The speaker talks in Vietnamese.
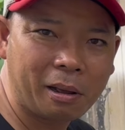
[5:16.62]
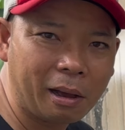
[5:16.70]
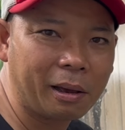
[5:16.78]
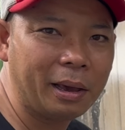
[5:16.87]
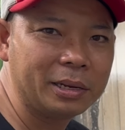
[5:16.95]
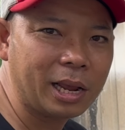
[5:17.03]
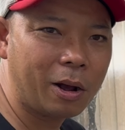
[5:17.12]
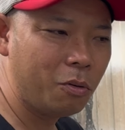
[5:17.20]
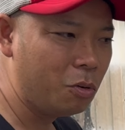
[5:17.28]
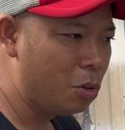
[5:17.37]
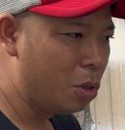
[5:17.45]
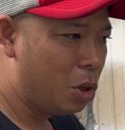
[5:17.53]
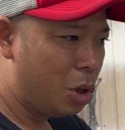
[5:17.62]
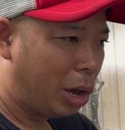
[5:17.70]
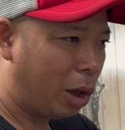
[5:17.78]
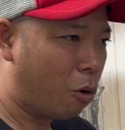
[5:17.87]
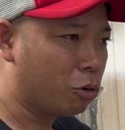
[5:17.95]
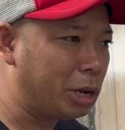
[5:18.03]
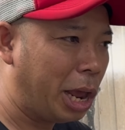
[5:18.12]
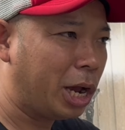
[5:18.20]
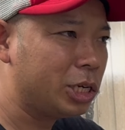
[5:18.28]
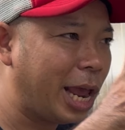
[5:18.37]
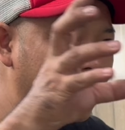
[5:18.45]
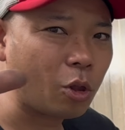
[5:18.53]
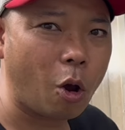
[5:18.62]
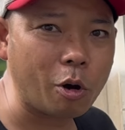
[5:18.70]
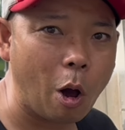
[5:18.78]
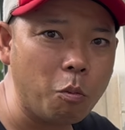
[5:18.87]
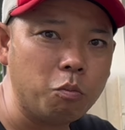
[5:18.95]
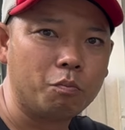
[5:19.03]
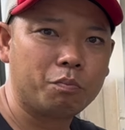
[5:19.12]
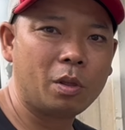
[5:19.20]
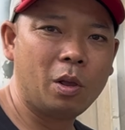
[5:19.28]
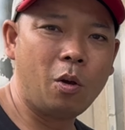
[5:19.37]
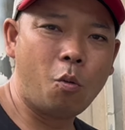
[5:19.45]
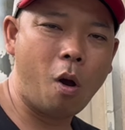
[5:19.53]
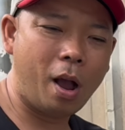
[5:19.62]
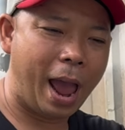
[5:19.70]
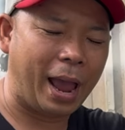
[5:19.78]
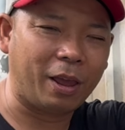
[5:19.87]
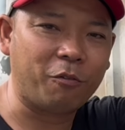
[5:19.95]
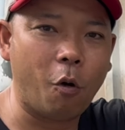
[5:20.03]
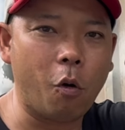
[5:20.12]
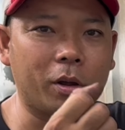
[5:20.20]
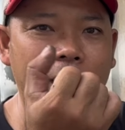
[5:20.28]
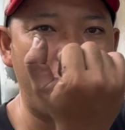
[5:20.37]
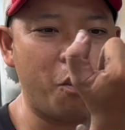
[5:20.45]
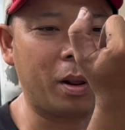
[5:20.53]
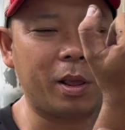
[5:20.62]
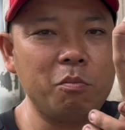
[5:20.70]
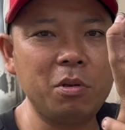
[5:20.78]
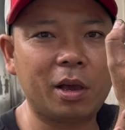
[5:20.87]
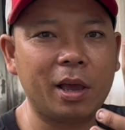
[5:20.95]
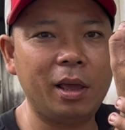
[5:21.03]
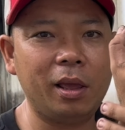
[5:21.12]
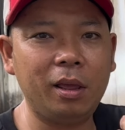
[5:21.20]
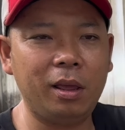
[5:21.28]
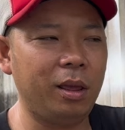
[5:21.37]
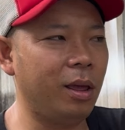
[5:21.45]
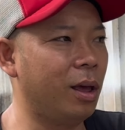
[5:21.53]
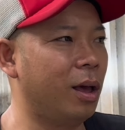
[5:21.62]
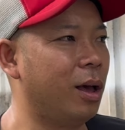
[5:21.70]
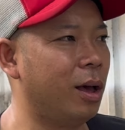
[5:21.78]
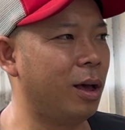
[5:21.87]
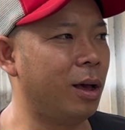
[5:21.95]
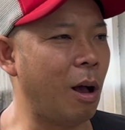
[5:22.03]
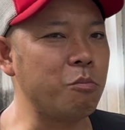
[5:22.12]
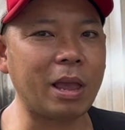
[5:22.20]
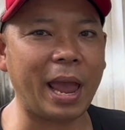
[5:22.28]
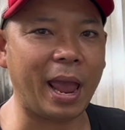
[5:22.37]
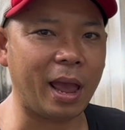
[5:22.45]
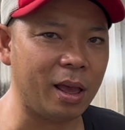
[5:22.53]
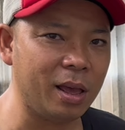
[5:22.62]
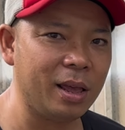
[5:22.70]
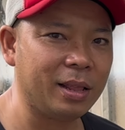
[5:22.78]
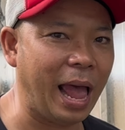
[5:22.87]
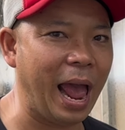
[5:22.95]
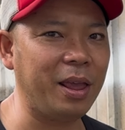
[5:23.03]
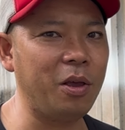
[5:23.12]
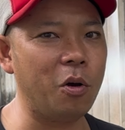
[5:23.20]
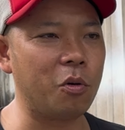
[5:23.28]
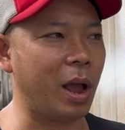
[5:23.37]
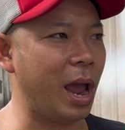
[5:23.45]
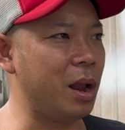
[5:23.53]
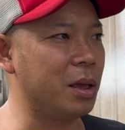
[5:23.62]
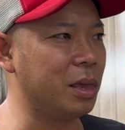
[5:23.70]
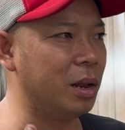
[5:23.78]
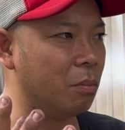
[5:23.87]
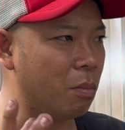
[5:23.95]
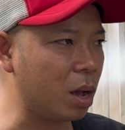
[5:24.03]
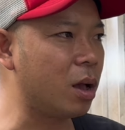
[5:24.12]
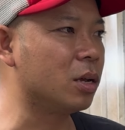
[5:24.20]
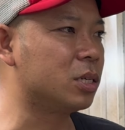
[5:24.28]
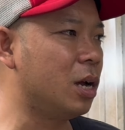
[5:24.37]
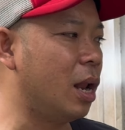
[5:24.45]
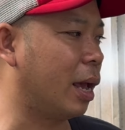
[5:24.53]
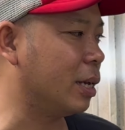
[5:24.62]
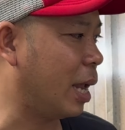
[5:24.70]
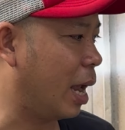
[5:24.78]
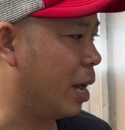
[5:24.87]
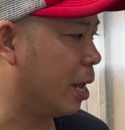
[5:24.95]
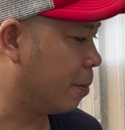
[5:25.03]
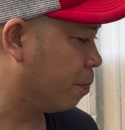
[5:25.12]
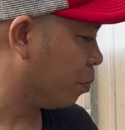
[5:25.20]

cực kỳ xấu cái con xe có xét to đông quất hai cây phục đâu mà giống như cái uh, ống tre thả vô một cái là nhìn mất cân xứng lại cái xe liền